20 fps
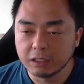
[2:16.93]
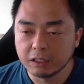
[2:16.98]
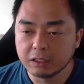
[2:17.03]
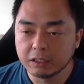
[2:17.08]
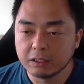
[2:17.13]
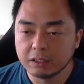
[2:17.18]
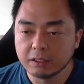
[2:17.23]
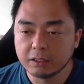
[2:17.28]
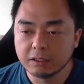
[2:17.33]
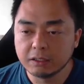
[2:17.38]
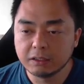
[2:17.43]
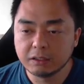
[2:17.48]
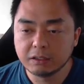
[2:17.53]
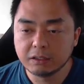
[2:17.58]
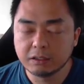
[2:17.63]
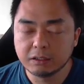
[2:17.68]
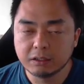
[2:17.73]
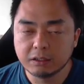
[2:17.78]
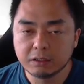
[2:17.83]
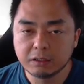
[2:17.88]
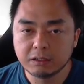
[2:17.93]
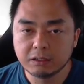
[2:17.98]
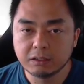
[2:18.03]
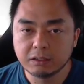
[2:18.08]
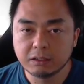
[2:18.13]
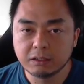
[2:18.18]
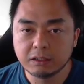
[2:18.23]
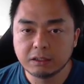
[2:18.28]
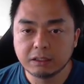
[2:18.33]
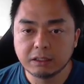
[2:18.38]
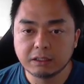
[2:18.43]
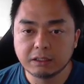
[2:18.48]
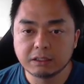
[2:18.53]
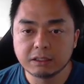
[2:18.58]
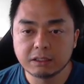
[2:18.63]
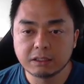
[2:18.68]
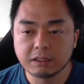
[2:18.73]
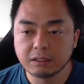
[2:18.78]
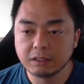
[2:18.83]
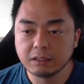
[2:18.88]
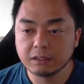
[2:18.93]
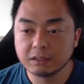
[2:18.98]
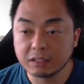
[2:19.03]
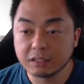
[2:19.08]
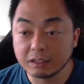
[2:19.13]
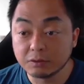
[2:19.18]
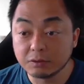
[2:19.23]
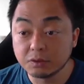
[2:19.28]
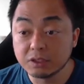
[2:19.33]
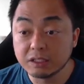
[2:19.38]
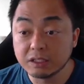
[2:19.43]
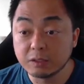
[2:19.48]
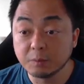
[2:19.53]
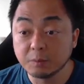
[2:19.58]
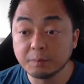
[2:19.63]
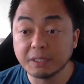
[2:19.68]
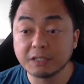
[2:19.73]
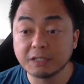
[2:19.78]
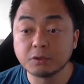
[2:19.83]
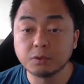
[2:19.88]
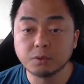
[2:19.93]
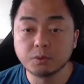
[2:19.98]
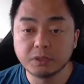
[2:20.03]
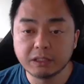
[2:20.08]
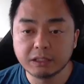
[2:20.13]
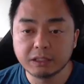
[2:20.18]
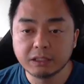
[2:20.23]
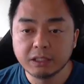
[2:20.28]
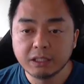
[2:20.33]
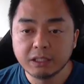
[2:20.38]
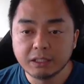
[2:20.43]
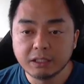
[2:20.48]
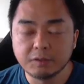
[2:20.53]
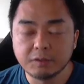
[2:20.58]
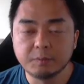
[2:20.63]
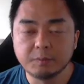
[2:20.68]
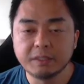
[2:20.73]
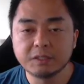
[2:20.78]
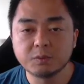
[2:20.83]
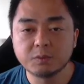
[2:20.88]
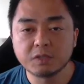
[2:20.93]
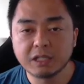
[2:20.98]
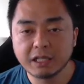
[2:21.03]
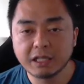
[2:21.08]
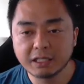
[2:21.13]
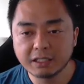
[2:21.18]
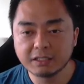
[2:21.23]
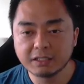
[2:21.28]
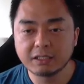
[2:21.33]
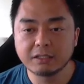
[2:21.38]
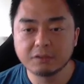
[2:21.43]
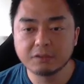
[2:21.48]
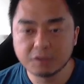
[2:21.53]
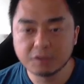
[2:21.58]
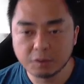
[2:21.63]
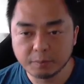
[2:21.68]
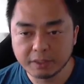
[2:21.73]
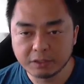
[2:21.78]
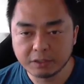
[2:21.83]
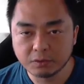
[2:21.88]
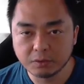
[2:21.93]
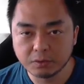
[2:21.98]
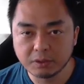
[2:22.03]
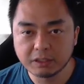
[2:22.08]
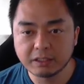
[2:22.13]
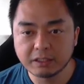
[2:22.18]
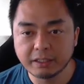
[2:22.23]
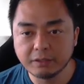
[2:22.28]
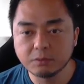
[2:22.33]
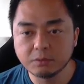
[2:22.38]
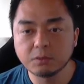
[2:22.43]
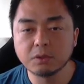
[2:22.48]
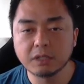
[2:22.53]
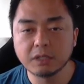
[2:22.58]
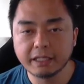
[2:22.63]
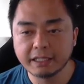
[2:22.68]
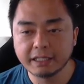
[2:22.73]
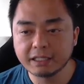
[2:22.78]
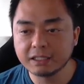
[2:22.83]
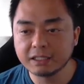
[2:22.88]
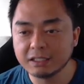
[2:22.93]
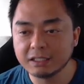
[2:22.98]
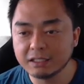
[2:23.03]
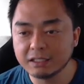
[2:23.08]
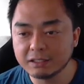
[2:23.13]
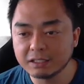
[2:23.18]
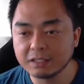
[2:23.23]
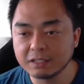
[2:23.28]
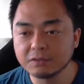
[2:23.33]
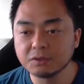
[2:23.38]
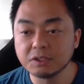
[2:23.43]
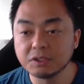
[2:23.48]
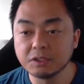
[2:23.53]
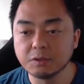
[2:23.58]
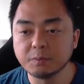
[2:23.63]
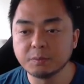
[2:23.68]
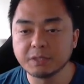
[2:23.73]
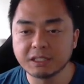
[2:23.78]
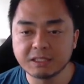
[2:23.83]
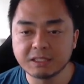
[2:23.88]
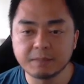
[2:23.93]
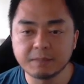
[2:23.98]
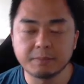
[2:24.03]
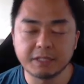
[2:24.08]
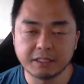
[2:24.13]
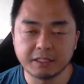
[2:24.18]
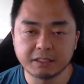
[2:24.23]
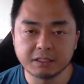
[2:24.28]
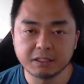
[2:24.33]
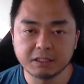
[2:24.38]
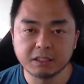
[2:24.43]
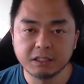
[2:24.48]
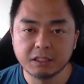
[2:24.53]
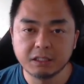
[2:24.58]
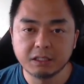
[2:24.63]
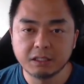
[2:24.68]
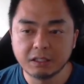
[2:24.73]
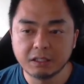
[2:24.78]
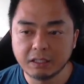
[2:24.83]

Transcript: É, e, e, eles traduziram para tuia, e o mesmo cara que traduziu para tuia tem um colega que traduziu para cipreste.